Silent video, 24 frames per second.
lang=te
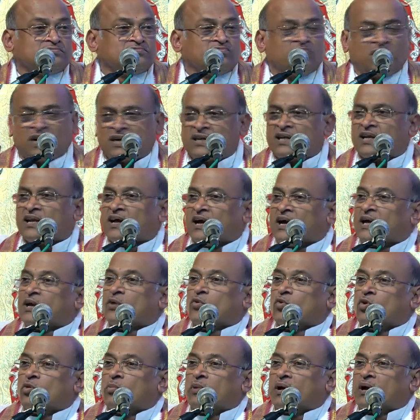వెంటనే హరి
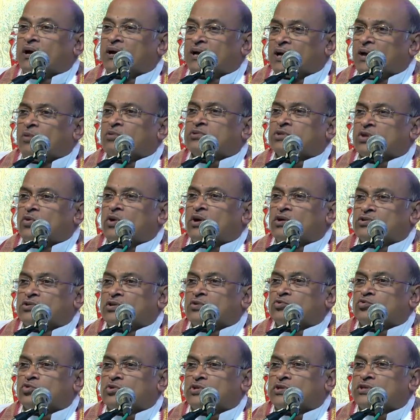ఓం అనండి అవతల వాడు
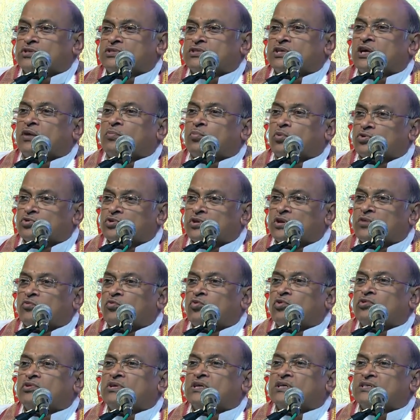సంతోషిస్తారు పొద్దున
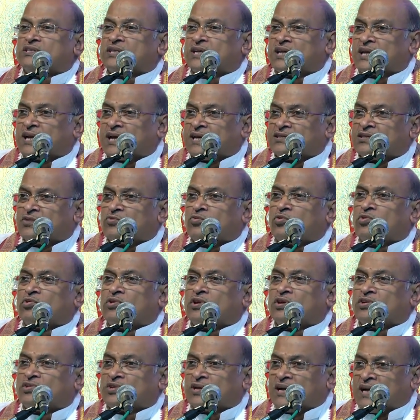ఫోన్ చేసినా రాత్రి ఫోన్
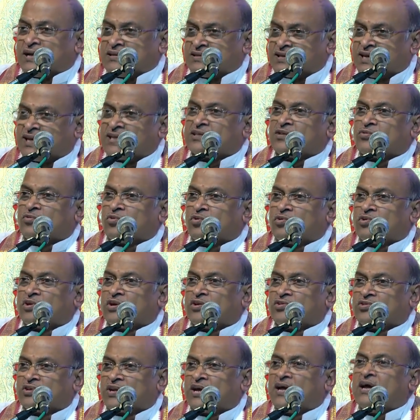చేసినా అర్ధరాత్రి ఫోన్
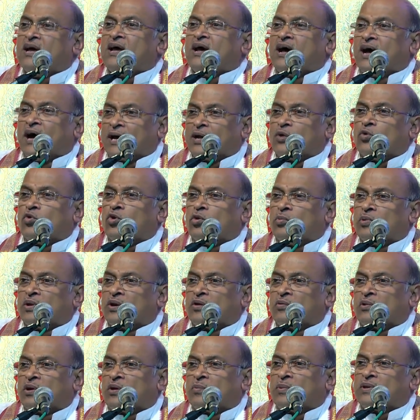చేసినా హరి ఓం
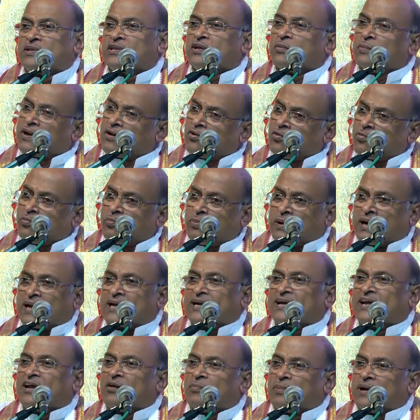అని వినపడితే మనం
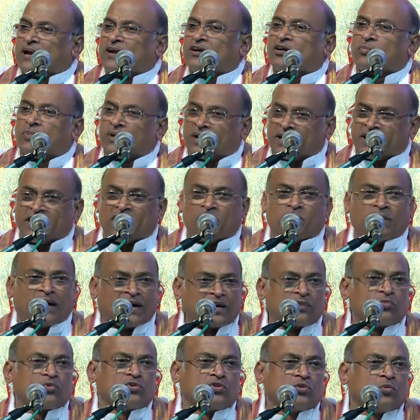పలకినా పలకపోయినా ఈ మాట
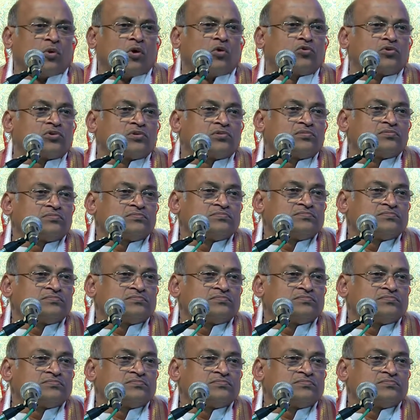ముందు బాగుంటుంది